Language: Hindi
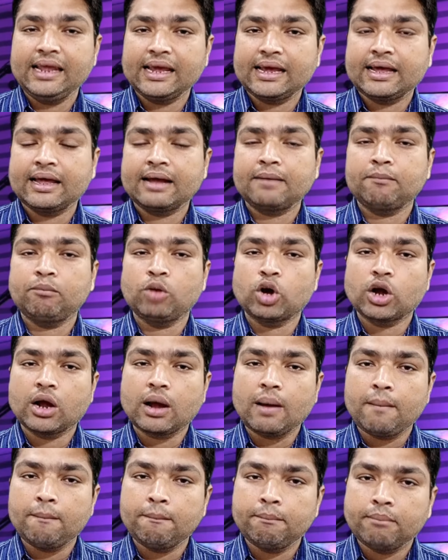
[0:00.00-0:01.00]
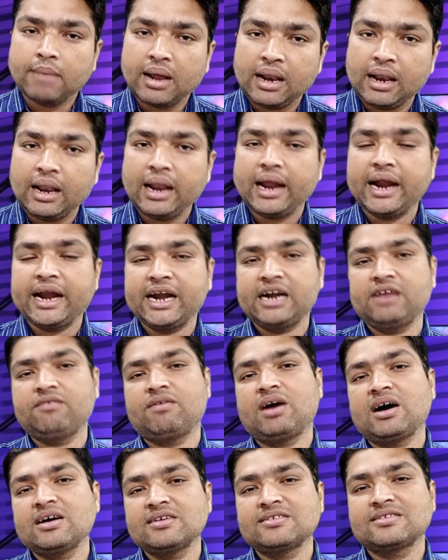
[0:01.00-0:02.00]
लेकर मुकम्मल
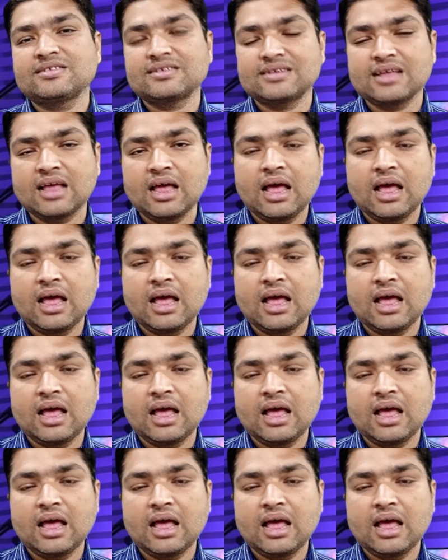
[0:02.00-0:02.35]
एडवांस